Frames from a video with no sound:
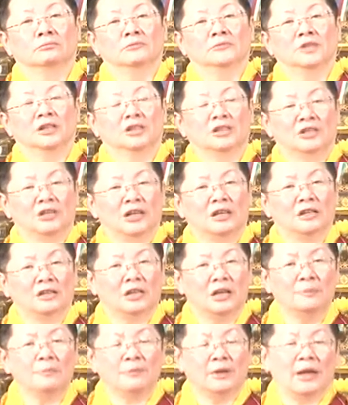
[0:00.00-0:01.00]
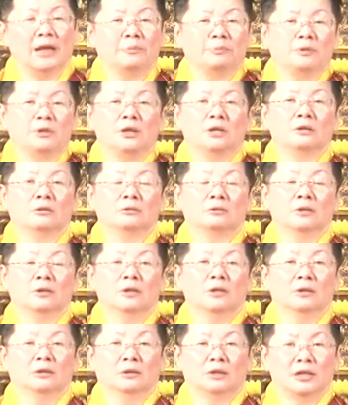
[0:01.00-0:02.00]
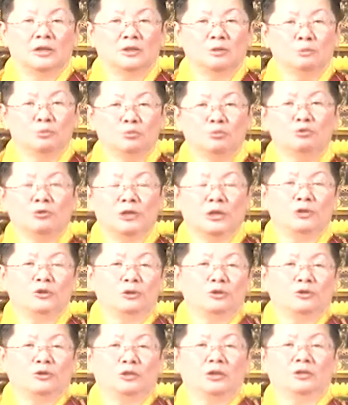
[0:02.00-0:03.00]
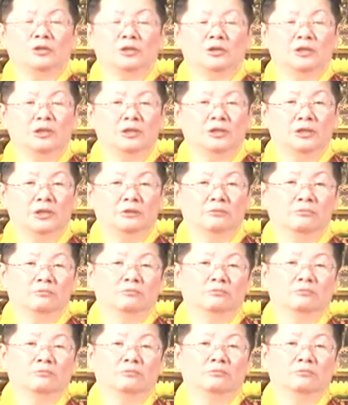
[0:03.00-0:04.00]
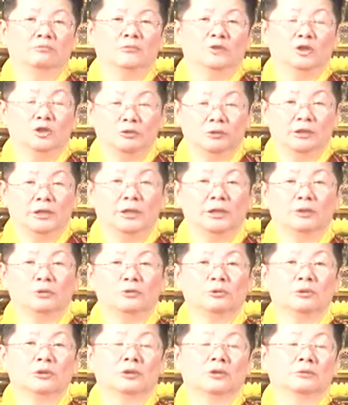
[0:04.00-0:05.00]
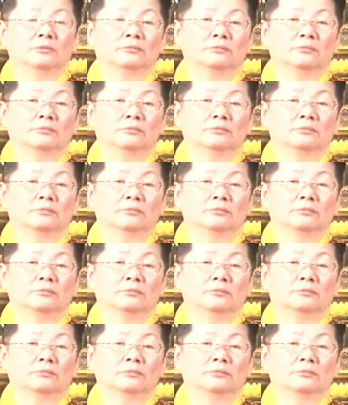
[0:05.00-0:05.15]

这个钱根本还不够。但是目前就需要这些钱，就可以做了。